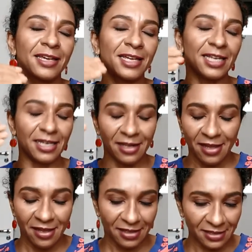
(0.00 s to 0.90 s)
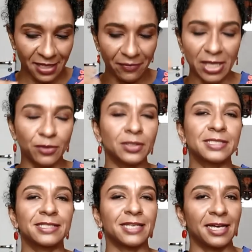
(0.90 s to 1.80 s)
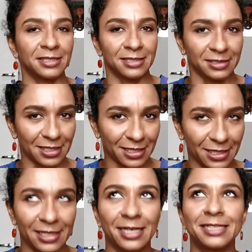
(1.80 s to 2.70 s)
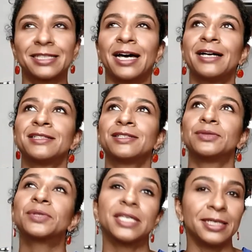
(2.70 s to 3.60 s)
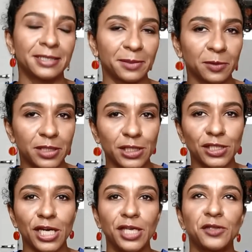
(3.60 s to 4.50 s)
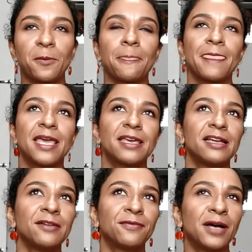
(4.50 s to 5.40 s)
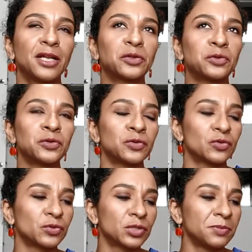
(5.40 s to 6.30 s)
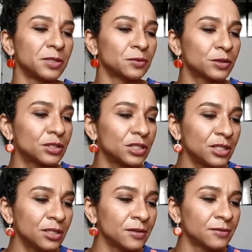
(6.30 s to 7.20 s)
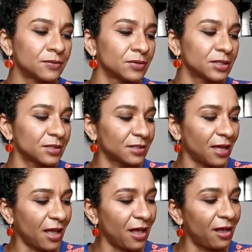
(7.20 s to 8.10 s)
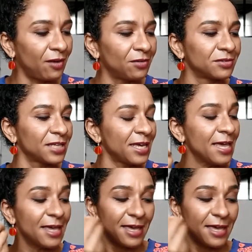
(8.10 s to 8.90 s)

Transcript: Aquele, ele dá uma adoçada ali naquela realidade, o que irrita muita gente. E ele fala do uso do diminutivo e tal, né?